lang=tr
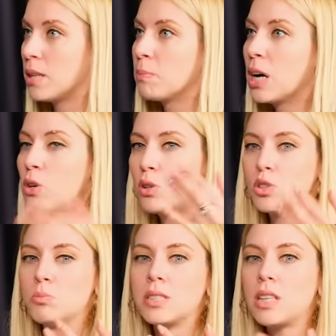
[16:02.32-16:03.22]

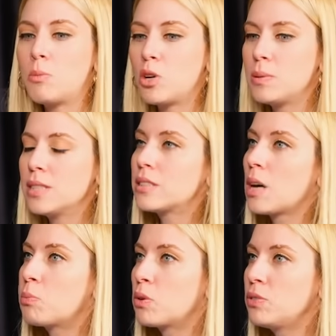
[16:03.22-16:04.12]
bakıyorsun mesela böyle bir
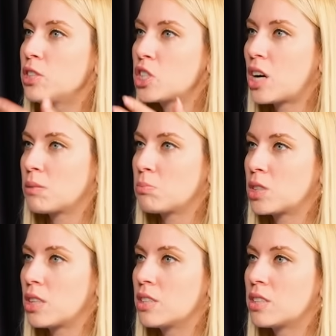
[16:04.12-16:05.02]
insan profili
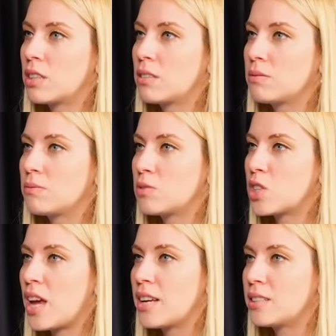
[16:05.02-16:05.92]
çıkartmışlar. İşte
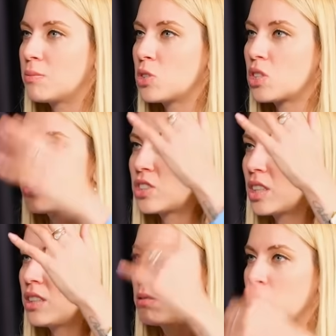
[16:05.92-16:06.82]
şeye gitmiş, hacca
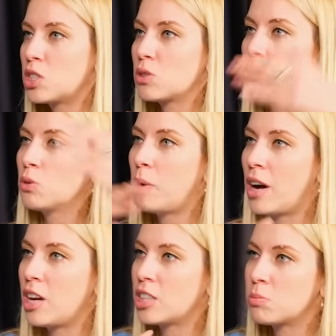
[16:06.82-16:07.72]
gitmiş, onu
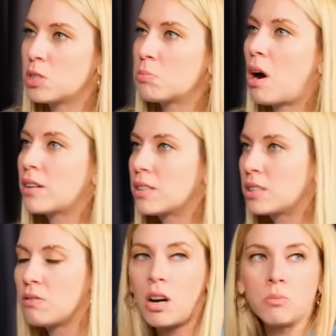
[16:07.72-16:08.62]
paylaşmış,
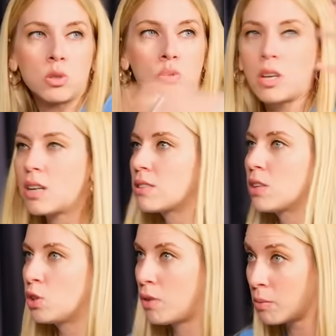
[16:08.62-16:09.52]
markası varmış, güzel
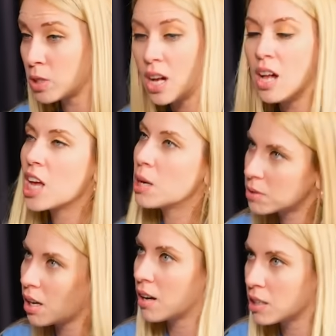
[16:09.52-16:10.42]
salonu varmış.
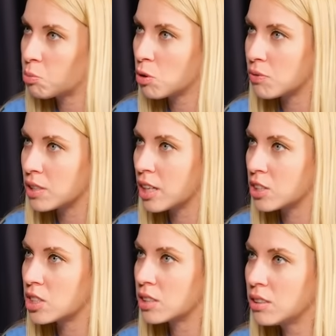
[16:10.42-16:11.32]
Hepsi aynı
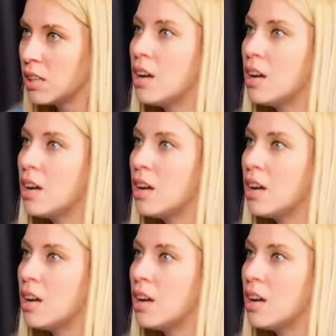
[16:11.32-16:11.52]
profilden çıktı.